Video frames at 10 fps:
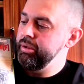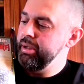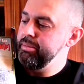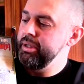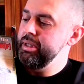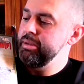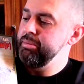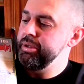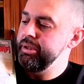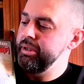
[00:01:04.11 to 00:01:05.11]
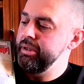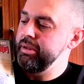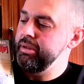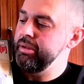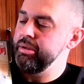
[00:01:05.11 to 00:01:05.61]
я моделист пишет
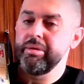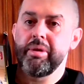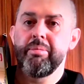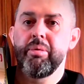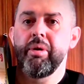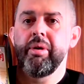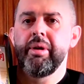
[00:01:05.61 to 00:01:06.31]
набор.